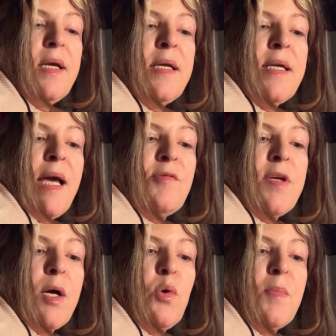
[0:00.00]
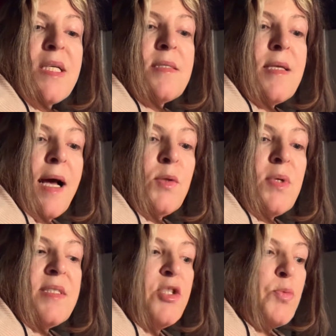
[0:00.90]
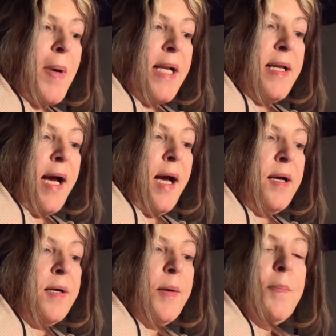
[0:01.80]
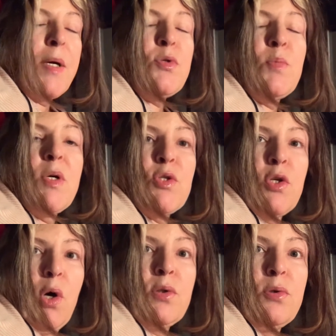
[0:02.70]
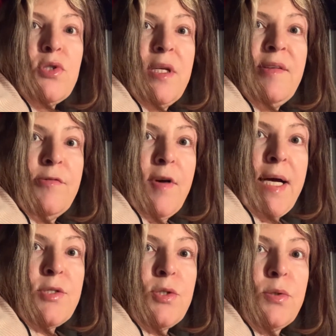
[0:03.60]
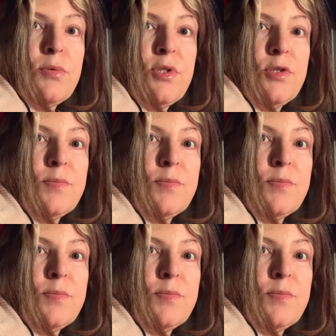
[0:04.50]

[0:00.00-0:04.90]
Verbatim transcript: e que havia começado a se espalhar para os meus nódulos linfáticos